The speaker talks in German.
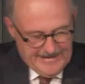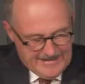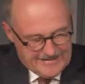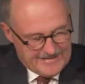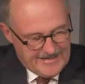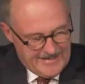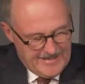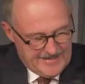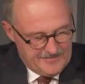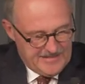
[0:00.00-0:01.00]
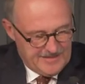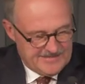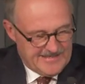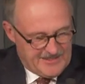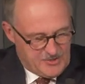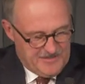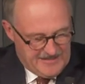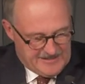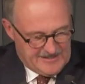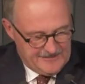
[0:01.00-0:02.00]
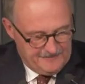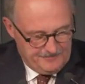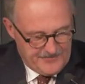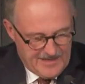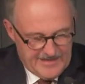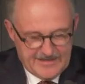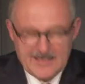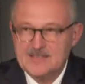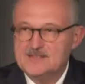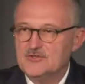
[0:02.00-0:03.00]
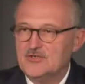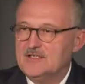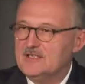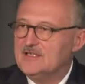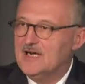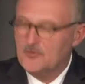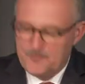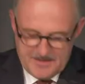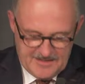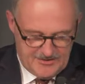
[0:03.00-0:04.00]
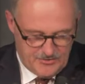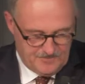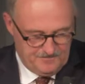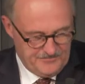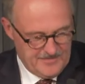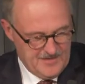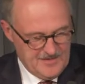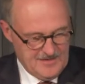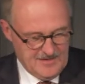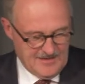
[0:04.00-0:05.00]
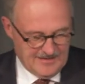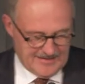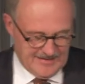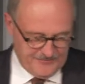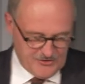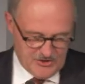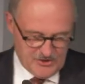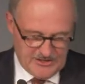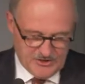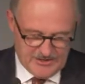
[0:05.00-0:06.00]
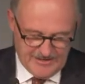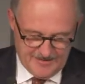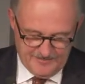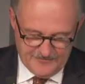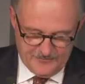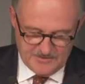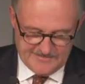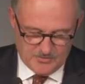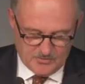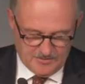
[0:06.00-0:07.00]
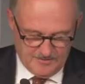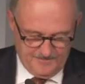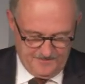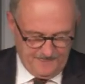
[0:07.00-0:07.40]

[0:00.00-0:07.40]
Alan Kay hat mit dem Sketchpad einen ersten Schritt in der Aufbereitung grafischer Schnittstellen mit vollzogen.